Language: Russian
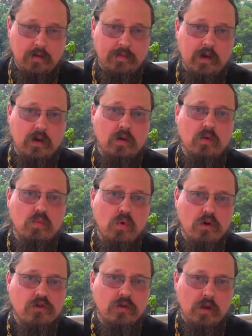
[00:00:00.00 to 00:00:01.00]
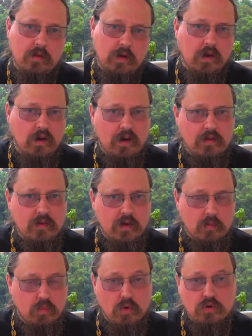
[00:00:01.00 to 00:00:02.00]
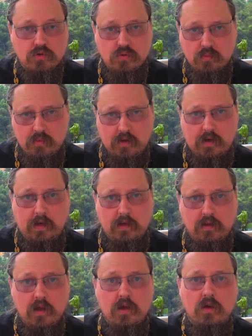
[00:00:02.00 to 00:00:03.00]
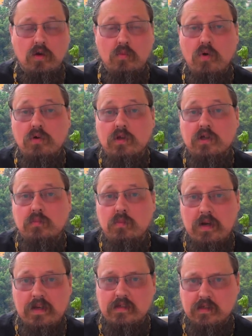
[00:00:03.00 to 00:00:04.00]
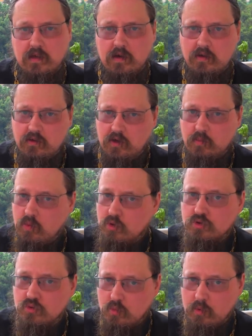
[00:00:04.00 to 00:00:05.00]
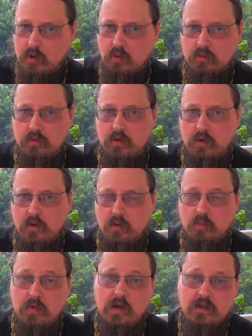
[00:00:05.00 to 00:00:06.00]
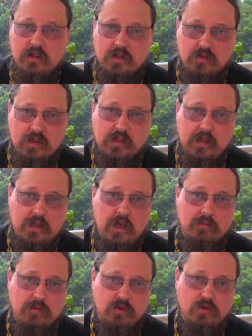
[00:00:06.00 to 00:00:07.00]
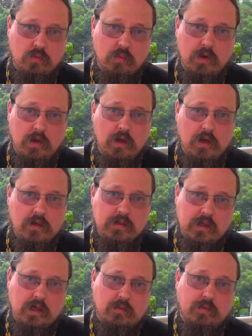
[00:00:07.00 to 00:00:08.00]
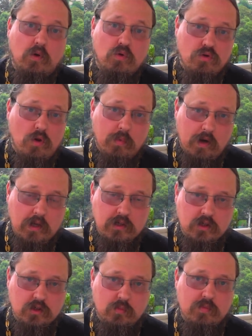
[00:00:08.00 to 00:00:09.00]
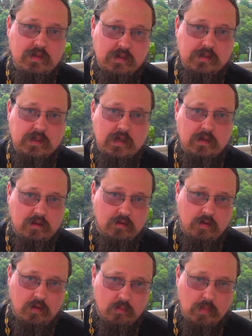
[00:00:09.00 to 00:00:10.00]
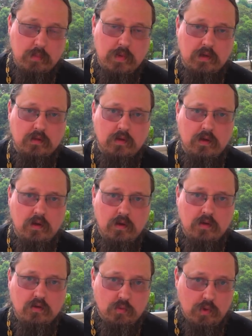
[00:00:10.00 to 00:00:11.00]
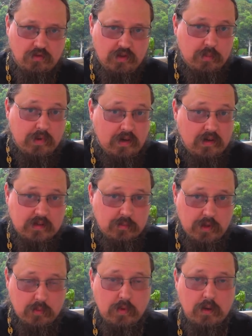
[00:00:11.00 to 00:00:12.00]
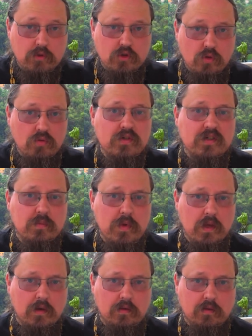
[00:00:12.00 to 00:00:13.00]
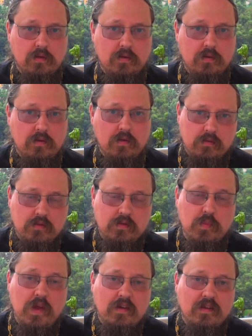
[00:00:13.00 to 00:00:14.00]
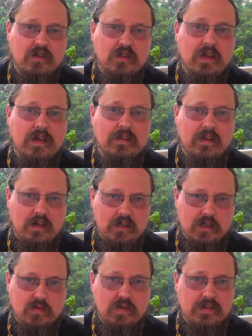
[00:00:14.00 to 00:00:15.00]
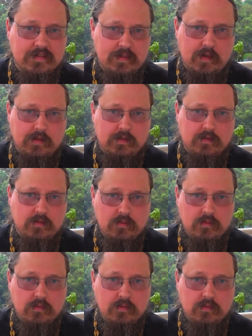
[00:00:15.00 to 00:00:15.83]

Однако любой человек рано или поздно умирает. Любой наш близкий рано или поздно умрет. Мы, конечно, все надеемся, что мы, скажем так, уйдем раньше, чтобы не застать этого момента. Но мы все прекрасно понимаем, что люди смертны. Смерть ожидает каждого из нас.